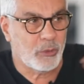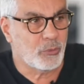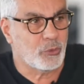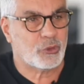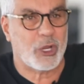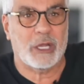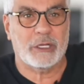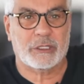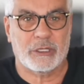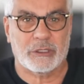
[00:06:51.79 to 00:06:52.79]

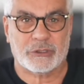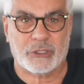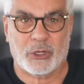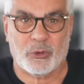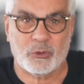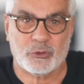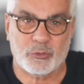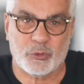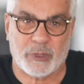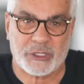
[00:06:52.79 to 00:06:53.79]
Mücahit Kılıçdaroğlu
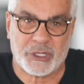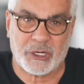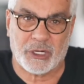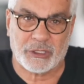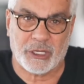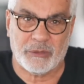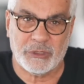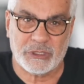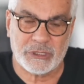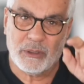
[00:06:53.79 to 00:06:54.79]
Cumhurbaşkanı
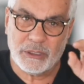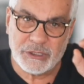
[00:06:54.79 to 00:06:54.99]
adayımız